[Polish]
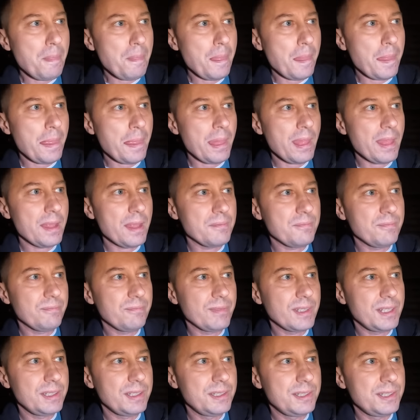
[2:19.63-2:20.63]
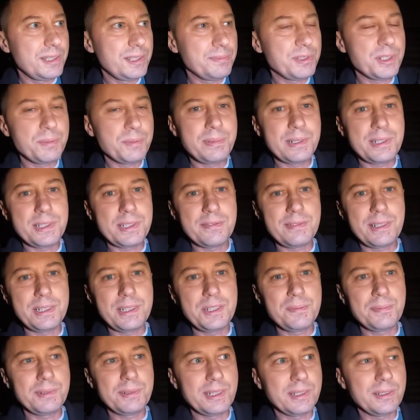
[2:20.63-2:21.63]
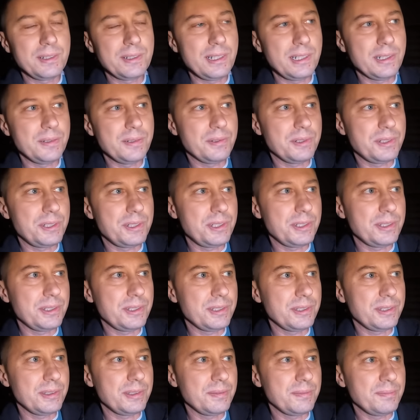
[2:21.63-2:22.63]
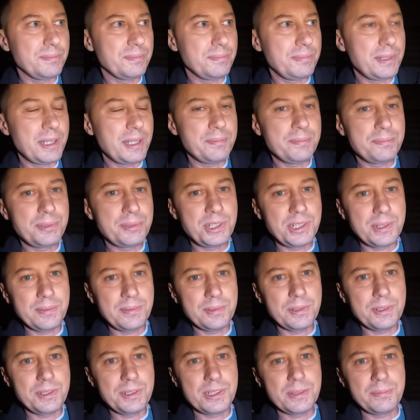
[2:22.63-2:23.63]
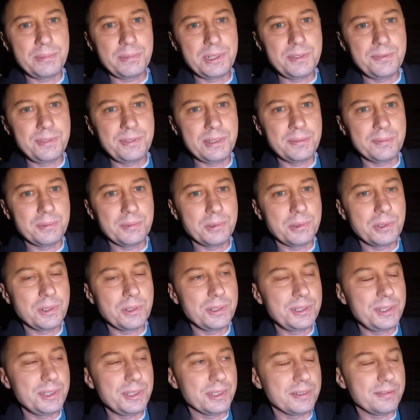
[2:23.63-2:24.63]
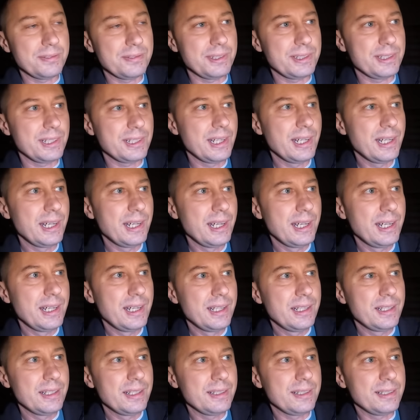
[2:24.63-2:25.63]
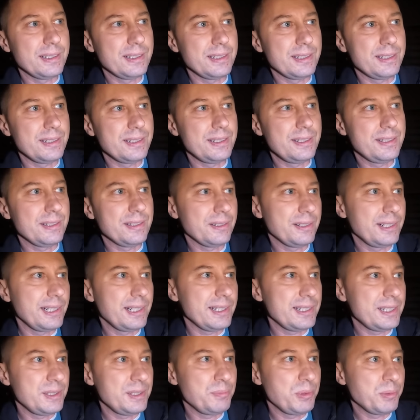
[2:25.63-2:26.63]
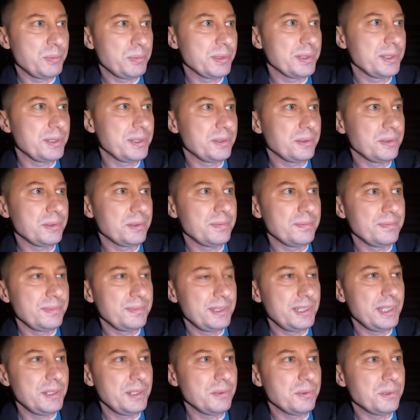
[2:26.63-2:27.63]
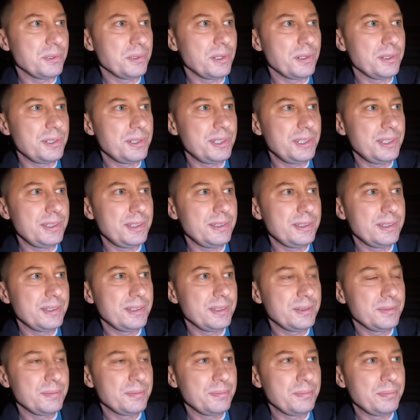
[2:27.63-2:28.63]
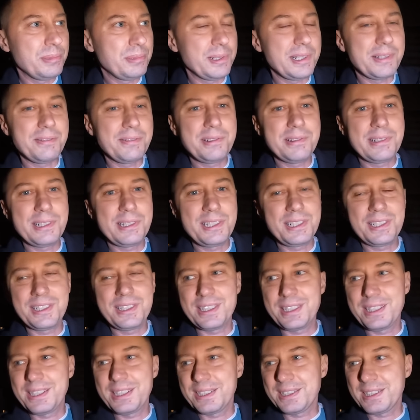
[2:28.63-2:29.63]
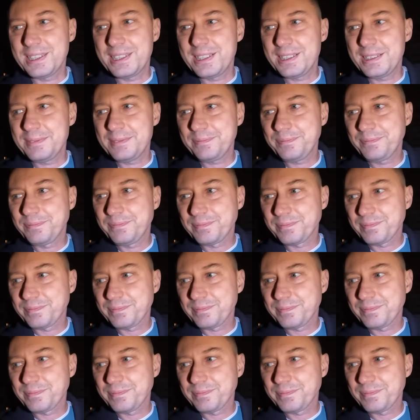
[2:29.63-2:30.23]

Mm, z tym, że pracowaliśmy na odległość. E, miałem przyjemność zrobić film urodzinowy e, z okazji po prostu jej urodzin pojawiła się na kanale.